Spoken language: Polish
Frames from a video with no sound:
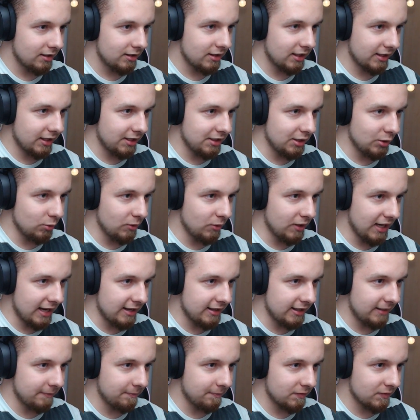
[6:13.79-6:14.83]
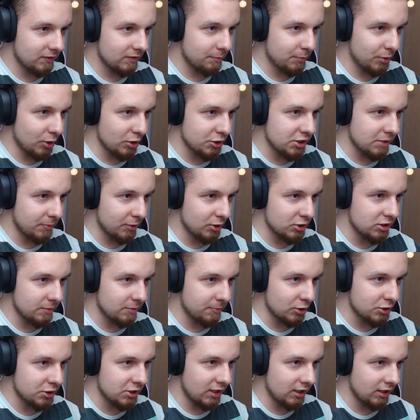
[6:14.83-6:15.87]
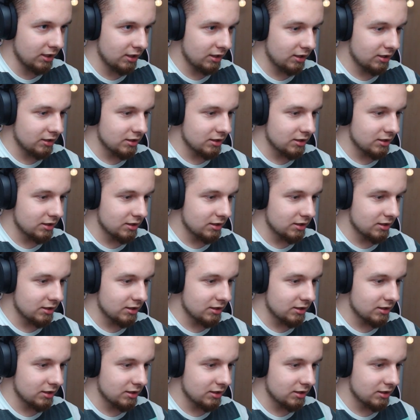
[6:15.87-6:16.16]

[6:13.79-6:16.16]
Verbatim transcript: takie nieugrane. Proszę, proszę, proszę.